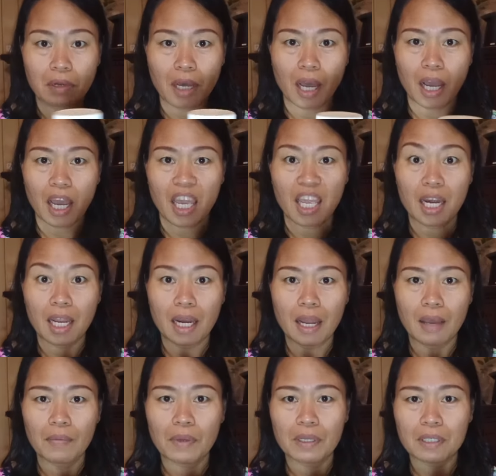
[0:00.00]
kainin
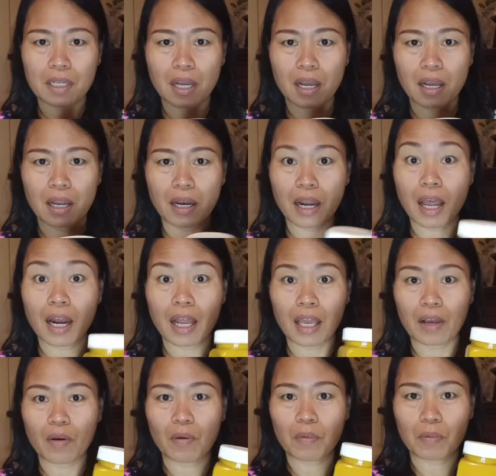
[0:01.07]
namin sa nanay
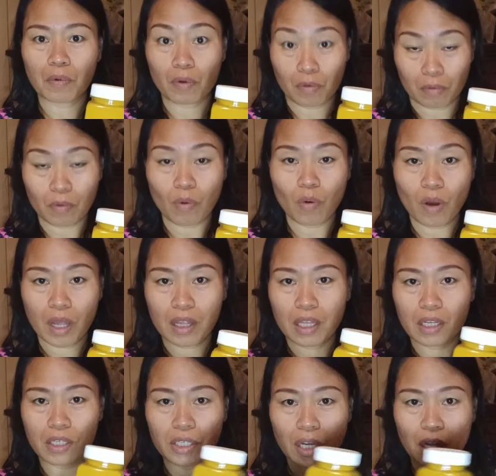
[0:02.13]
ko, kuha din
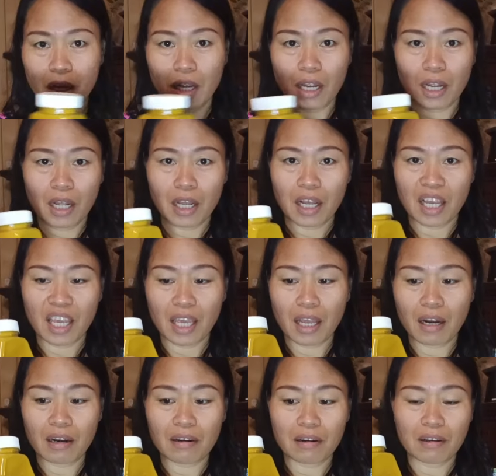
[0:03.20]
siya.
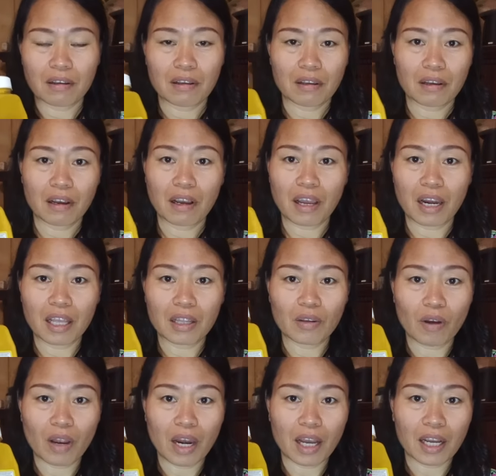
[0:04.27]
Yan, ganito
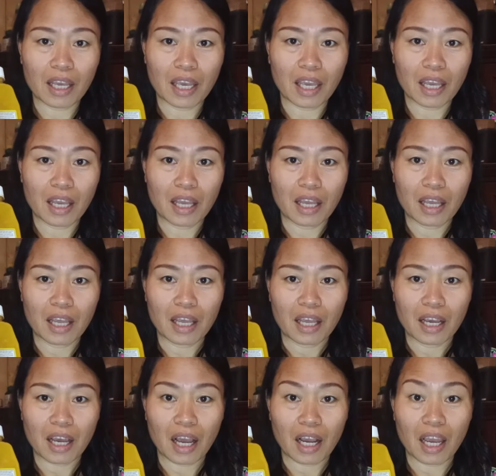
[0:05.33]
kalaki.
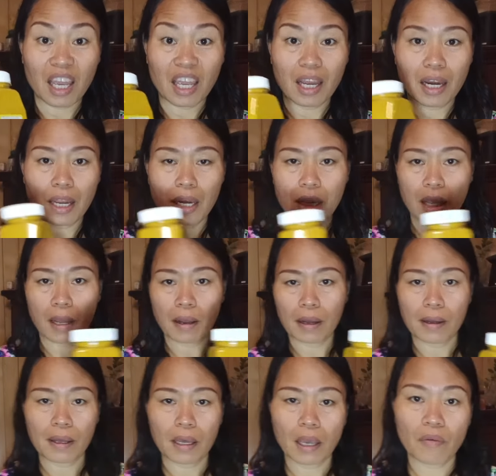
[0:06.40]
Kakainin niya
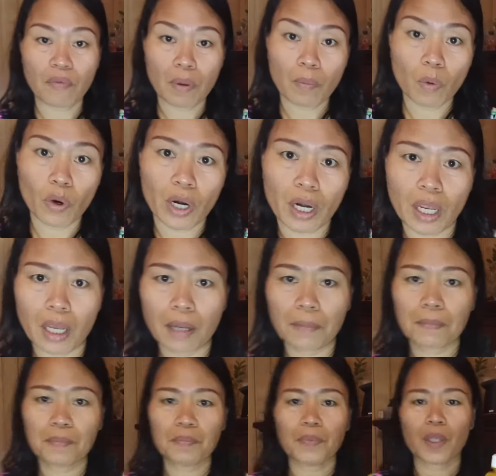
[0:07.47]
every morning.
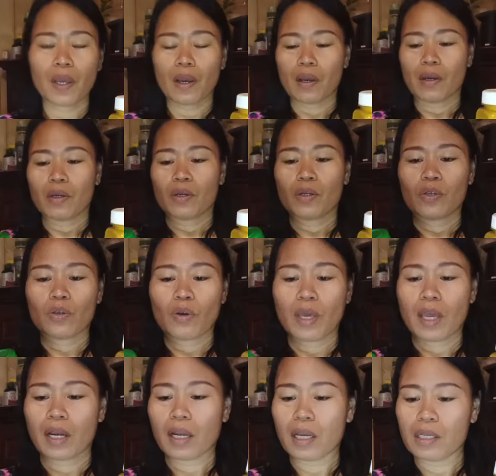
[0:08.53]
So,
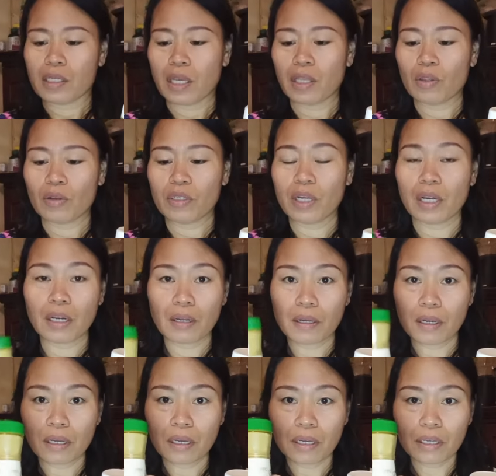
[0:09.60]
ayan guys, ito din
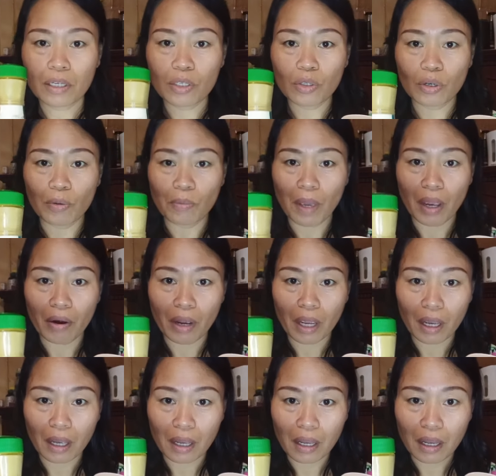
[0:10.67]
is turmeric.
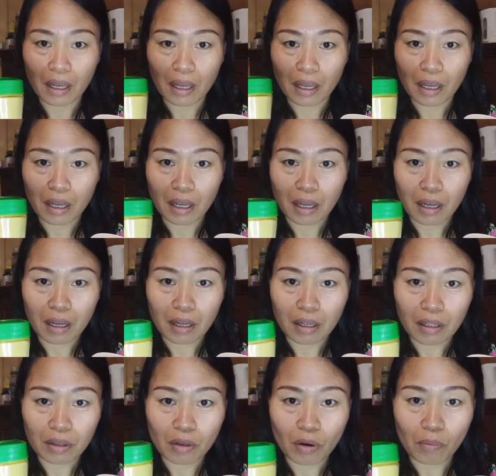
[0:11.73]

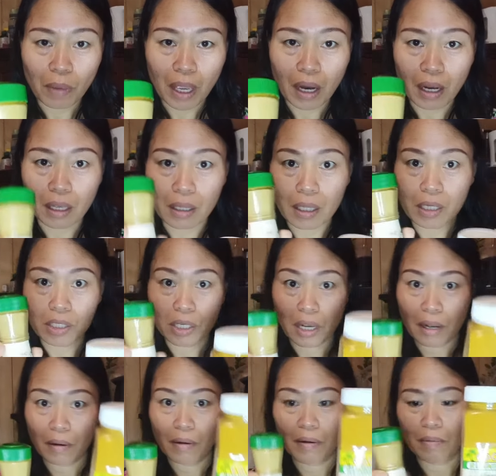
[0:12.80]
Turmeric din siya.
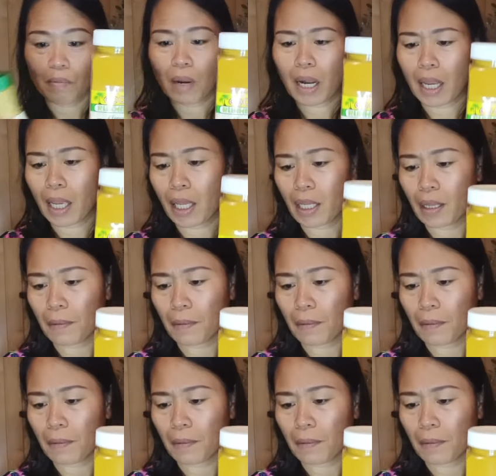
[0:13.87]
Maliit.